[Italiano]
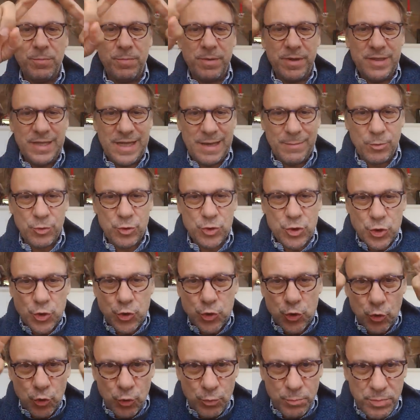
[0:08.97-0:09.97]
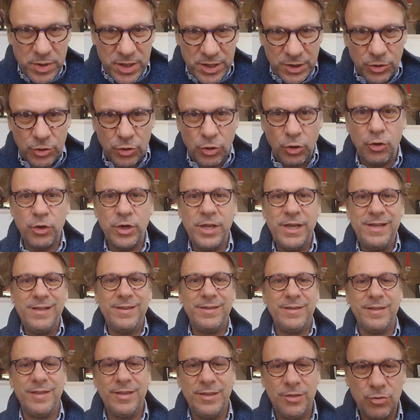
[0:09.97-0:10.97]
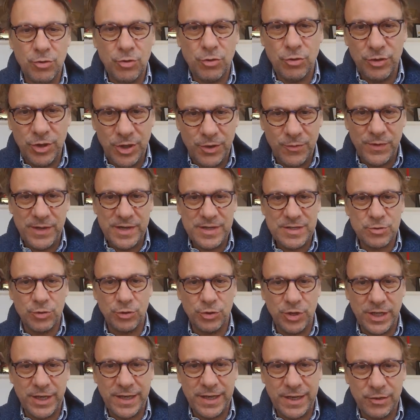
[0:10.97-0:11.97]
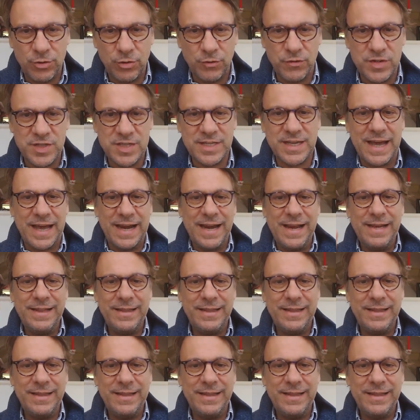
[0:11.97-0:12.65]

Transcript: Prendiamo subito il titolo di questo decreto fiscale.